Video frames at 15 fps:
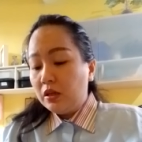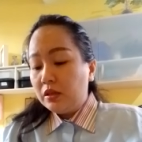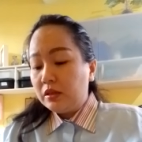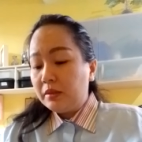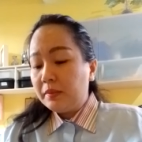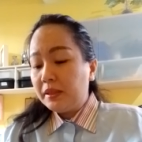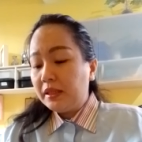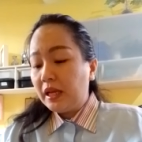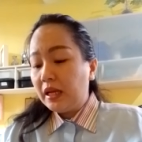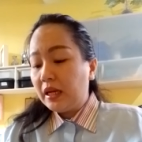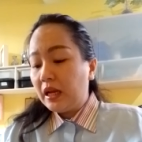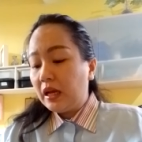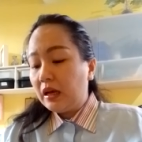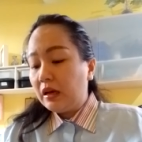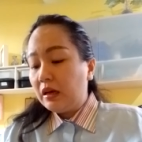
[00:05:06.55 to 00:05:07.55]

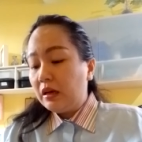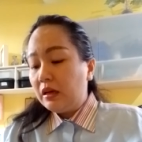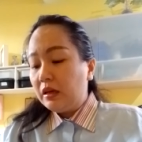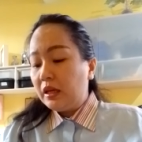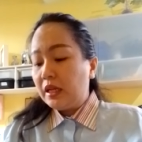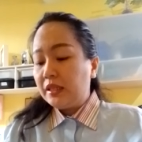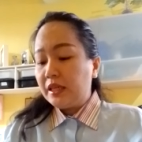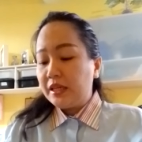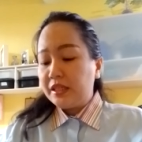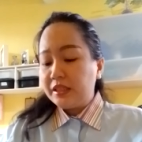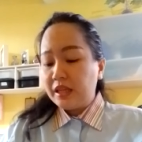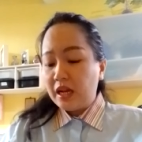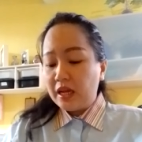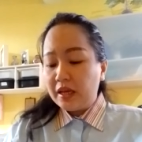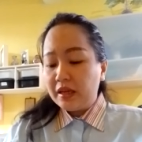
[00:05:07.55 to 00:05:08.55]
Sementara Raja
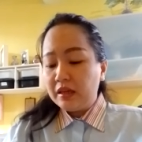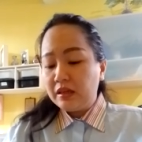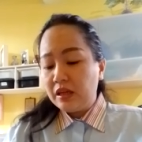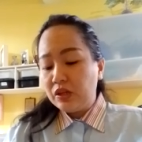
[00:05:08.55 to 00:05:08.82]
Israel